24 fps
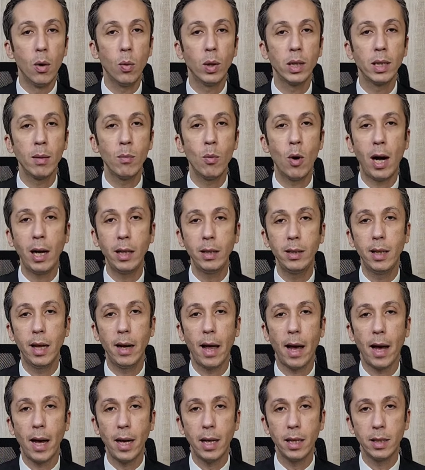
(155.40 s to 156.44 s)
هو ده
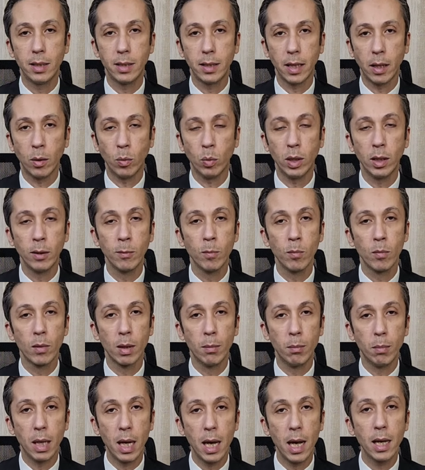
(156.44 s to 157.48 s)
معدل عائد سنوي.
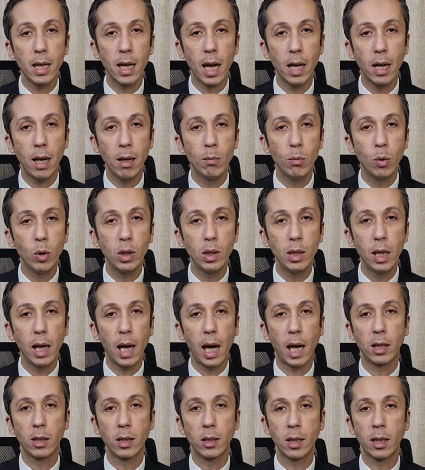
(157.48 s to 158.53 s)
بناء على المده
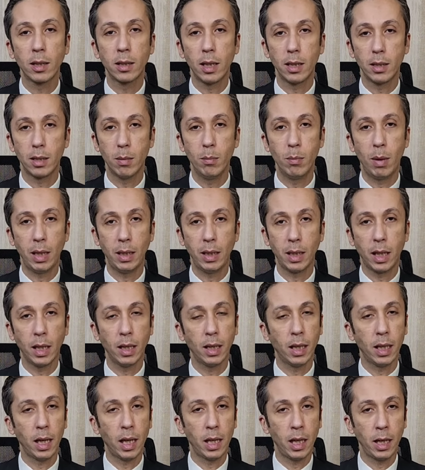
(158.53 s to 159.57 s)
حضرتك تقسم بعد
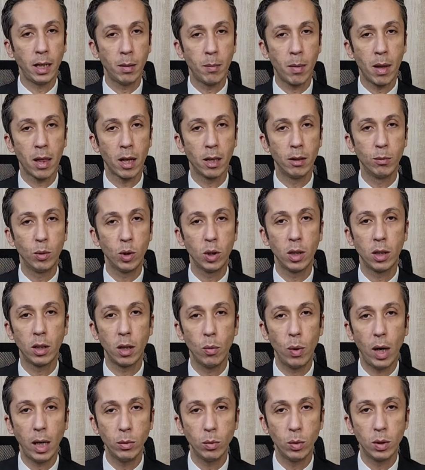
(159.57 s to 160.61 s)
كده يعني احنا مثلا مده
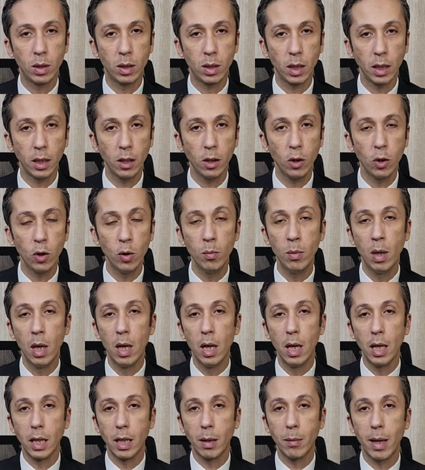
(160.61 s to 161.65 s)
ال 91 يوم
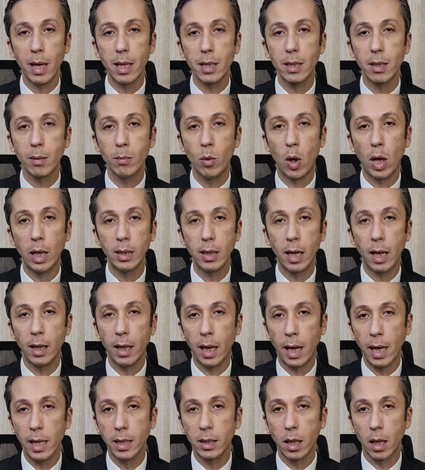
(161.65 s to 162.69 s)
يبقى اقسم معدل
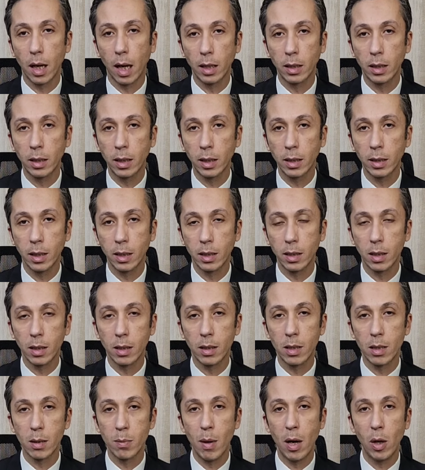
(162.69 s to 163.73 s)
العائد اللي حضرتك
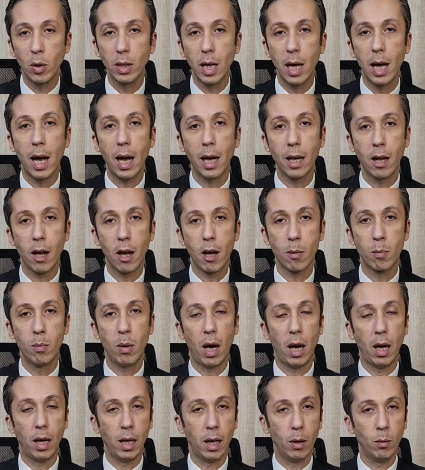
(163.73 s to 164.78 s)
تسمعه ده على
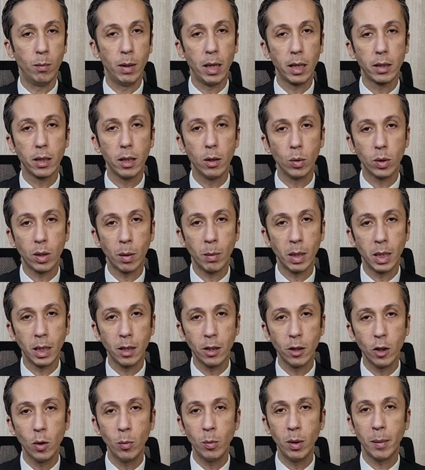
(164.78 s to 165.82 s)
اربعه لو 182
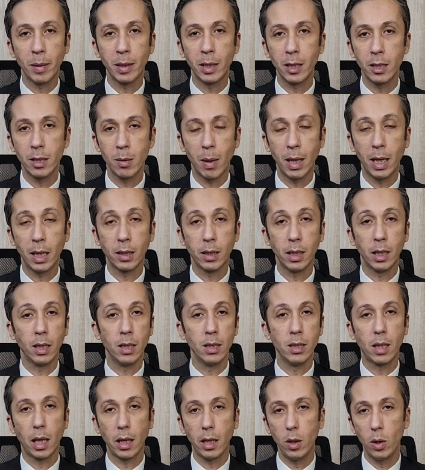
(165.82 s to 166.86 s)
يوم يبقى تقسم على
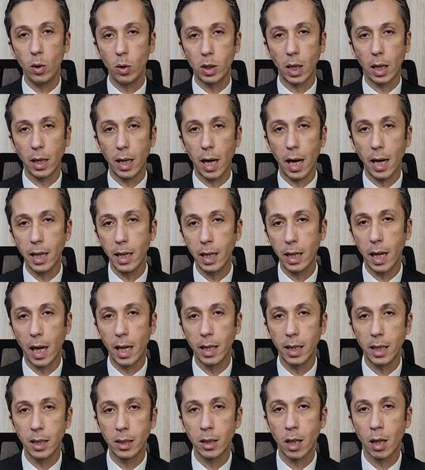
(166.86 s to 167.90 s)
اثنين زيه زي
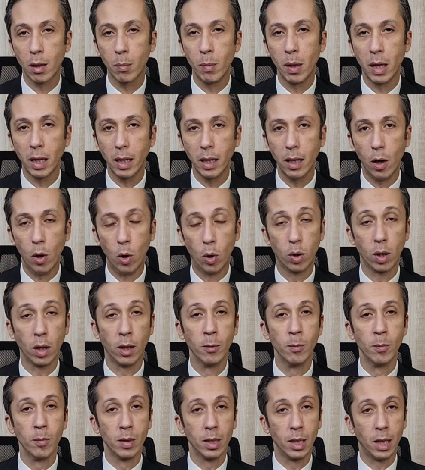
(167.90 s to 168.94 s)
اي اداه استثماريه اخرى
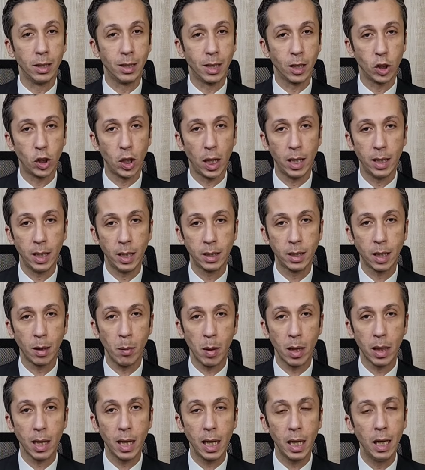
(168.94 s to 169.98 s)
انت الشهادات
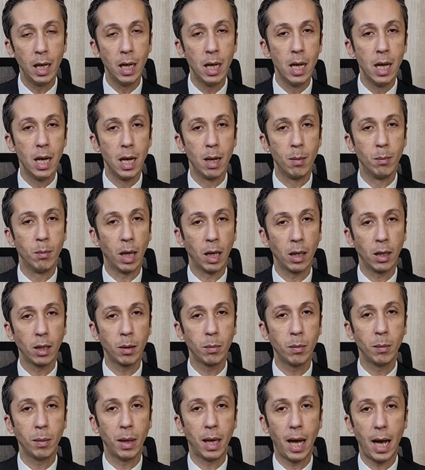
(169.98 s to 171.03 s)
كمثال لما
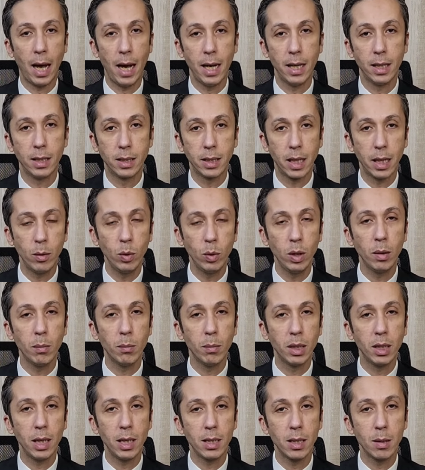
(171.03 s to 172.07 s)
حضرتك بيبقى العائد سنوي
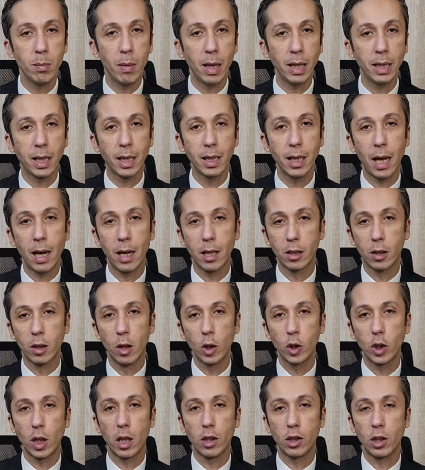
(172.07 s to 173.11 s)
بتقسم بعد كده على
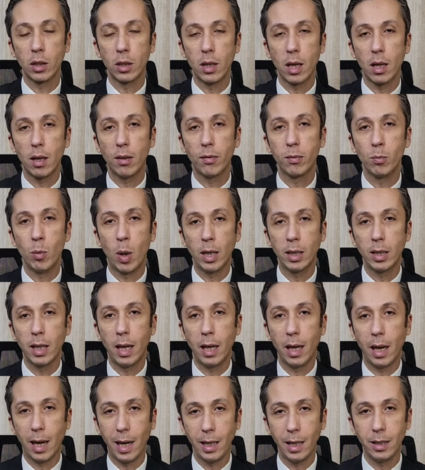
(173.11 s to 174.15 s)
12 عشان تعرف
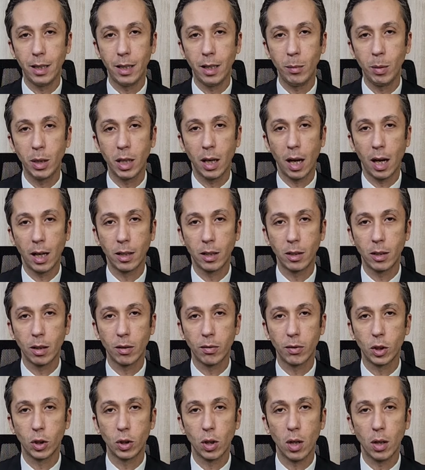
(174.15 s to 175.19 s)
معدل العائد اللي بيجي
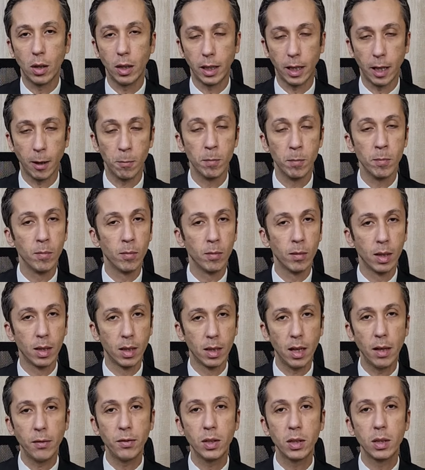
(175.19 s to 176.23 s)
لحضرتك في الشهر كام
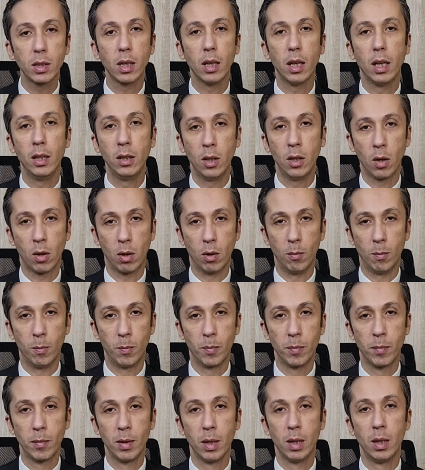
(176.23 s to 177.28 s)
نفس النظام
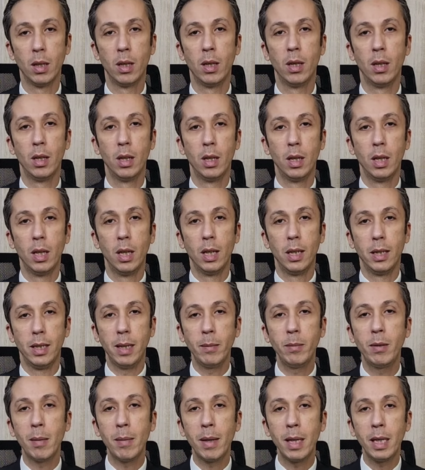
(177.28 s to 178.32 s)

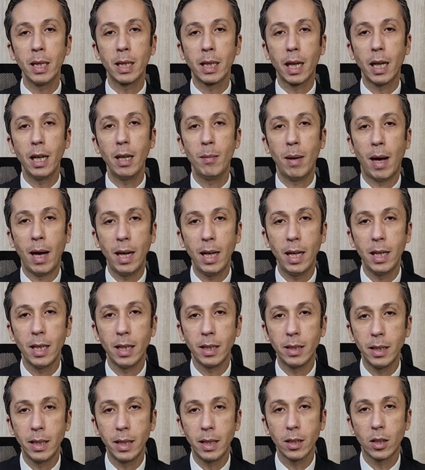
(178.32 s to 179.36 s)
نبدا بقى نتكلم على
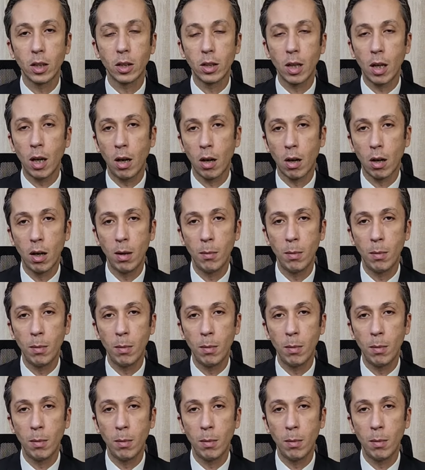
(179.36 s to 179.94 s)
نتيجه الطرح